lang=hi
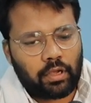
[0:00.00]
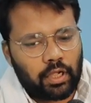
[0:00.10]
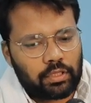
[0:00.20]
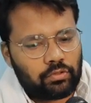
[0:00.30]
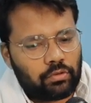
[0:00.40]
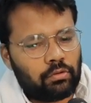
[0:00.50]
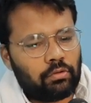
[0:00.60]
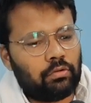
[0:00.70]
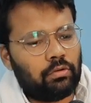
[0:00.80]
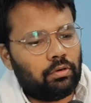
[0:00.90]
का जो
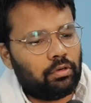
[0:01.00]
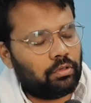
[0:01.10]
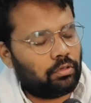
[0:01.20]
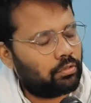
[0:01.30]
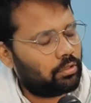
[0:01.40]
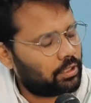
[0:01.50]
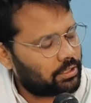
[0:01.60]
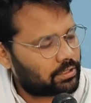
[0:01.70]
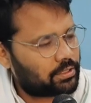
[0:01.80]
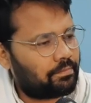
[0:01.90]

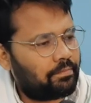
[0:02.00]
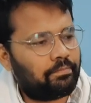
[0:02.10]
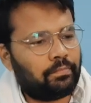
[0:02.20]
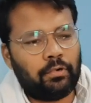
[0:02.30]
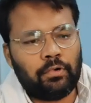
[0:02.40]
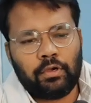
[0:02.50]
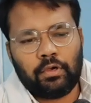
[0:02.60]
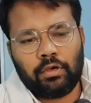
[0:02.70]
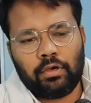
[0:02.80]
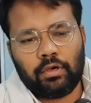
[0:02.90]
लीडरशिप
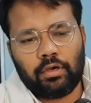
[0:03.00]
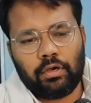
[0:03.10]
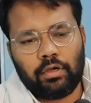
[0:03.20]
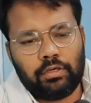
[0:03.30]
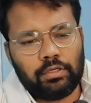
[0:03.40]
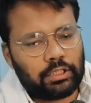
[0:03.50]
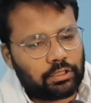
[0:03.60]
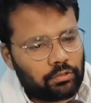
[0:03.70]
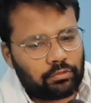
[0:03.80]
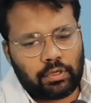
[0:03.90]

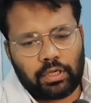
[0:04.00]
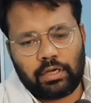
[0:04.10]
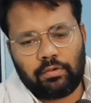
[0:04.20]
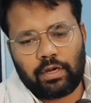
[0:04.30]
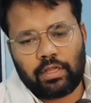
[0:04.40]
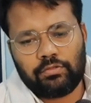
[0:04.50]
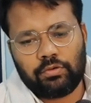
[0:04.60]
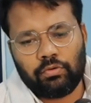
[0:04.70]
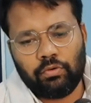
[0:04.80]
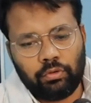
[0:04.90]
नेतृत्व करने वाला
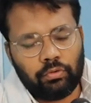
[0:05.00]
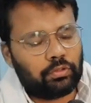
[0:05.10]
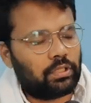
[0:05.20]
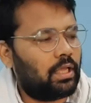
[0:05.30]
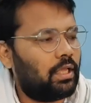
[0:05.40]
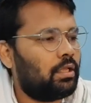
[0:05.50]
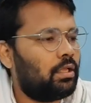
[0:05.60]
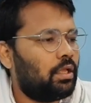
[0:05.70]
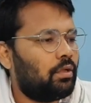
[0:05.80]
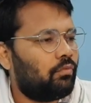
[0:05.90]
जो गुण होता है
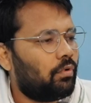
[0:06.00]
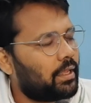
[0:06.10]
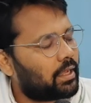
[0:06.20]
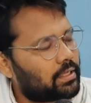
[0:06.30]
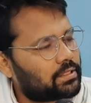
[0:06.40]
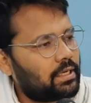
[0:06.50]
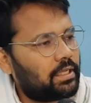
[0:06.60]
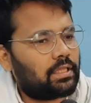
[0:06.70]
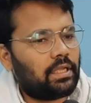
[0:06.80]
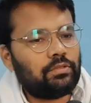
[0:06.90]
वो एक ऐसे
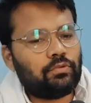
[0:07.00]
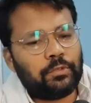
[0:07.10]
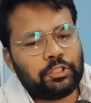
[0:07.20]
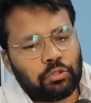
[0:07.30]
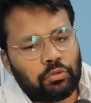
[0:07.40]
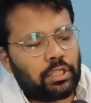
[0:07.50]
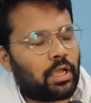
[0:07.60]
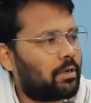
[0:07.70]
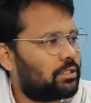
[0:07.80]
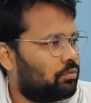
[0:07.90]
नेता हैं जो पिछड़ों की
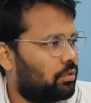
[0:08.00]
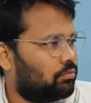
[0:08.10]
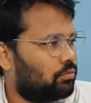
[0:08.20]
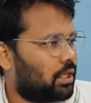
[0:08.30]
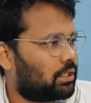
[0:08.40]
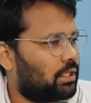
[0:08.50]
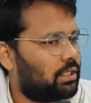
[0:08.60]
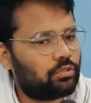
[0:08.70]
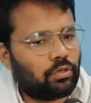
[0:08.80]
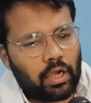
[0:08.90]
आवाज़ उठाते
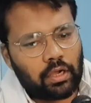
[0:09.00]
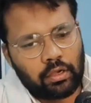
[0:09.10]
हैं जो